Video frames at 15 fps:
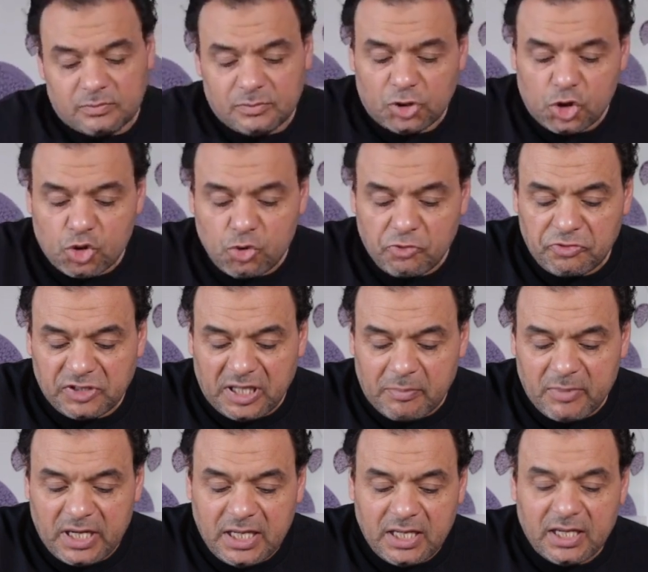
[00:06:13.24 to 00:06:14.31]
نشوف
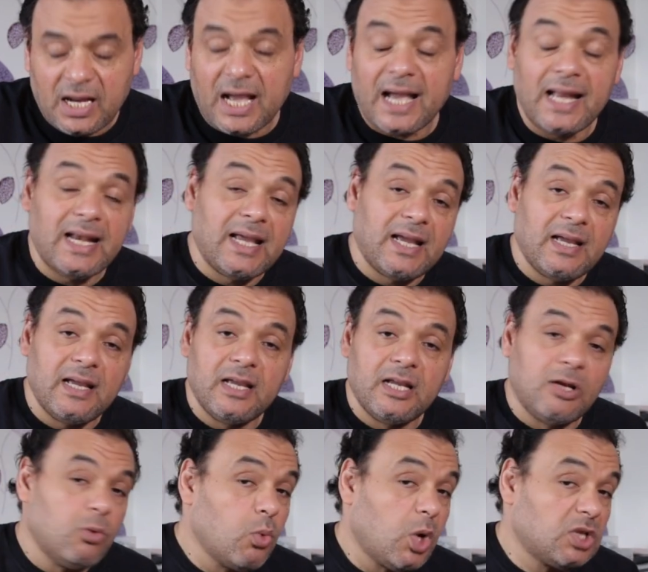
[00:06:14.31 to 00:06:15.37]
تمرين على
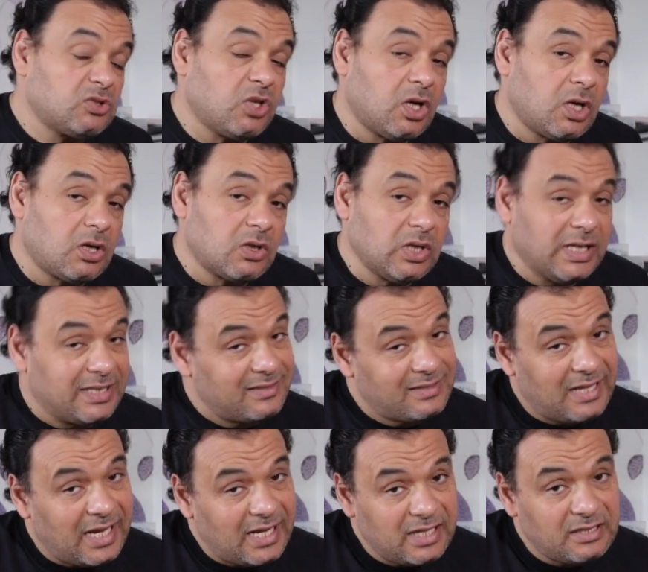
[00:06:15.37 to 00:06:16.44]
الوتر
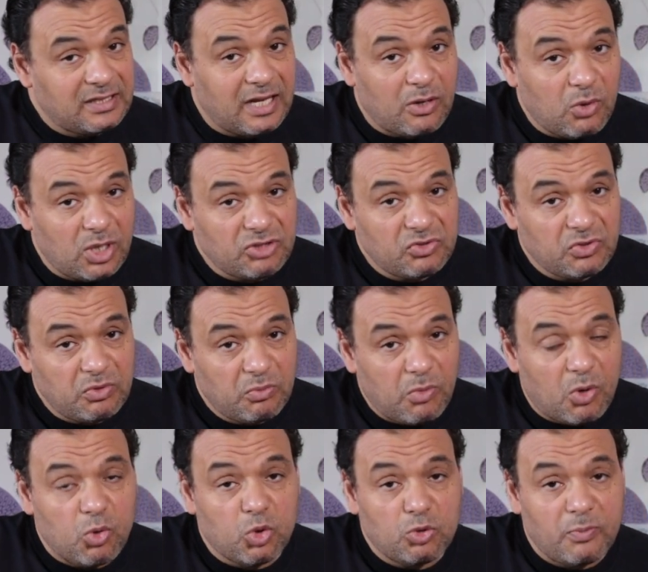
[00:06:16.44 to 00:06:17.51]
الثالث دوت
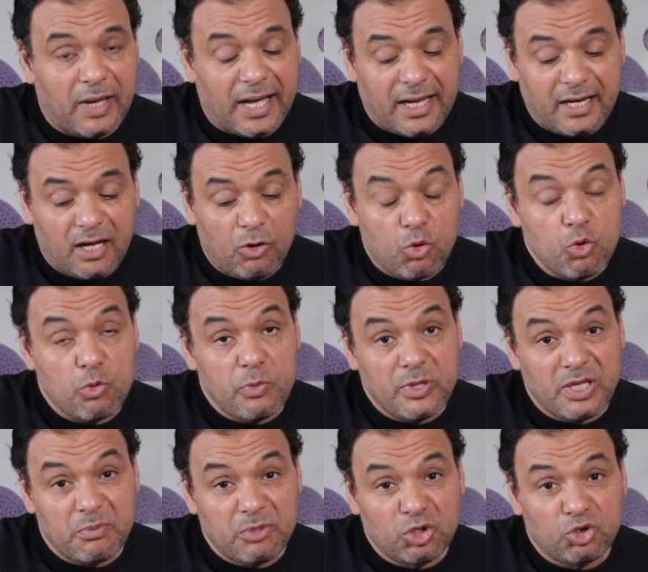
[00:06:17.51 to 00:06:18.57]
موجود معانا
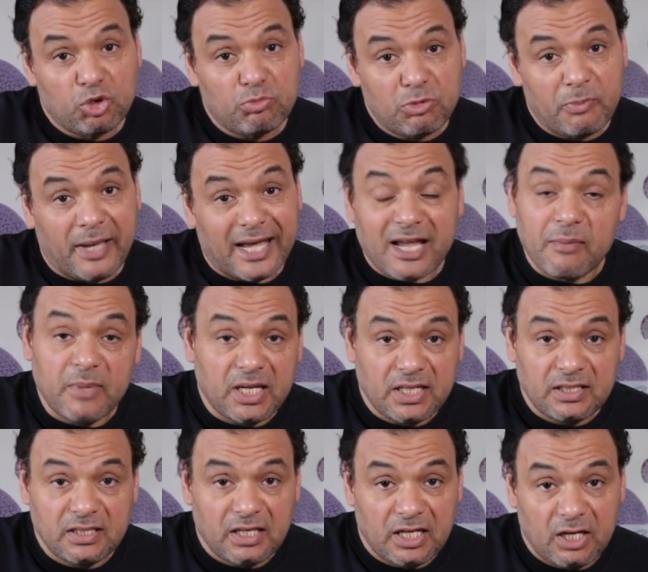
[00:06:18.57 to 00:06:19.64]
وبنضم معاه
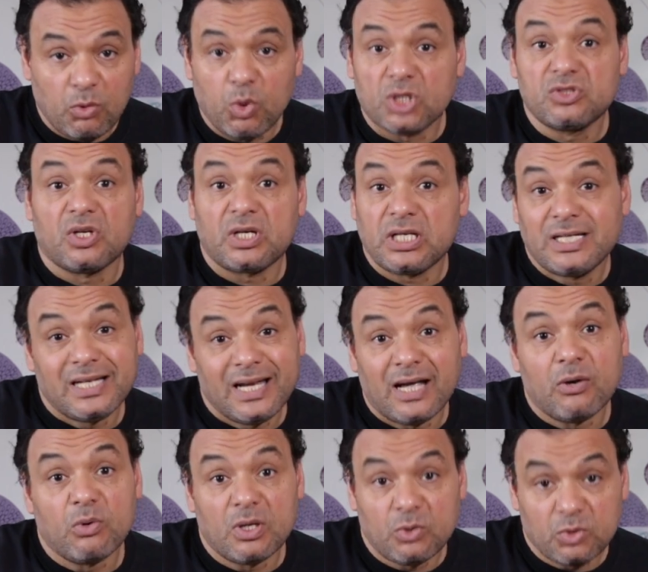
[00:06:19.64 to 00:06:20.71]
كمان الوترين
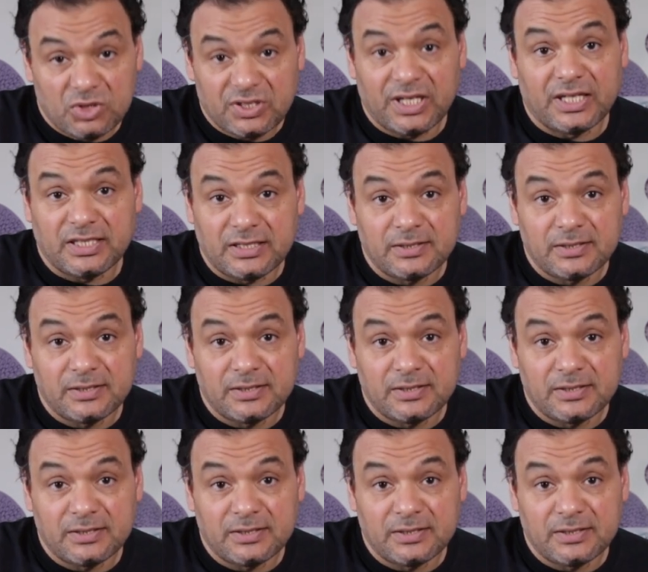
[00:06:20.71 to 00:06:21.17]
الاول والثاني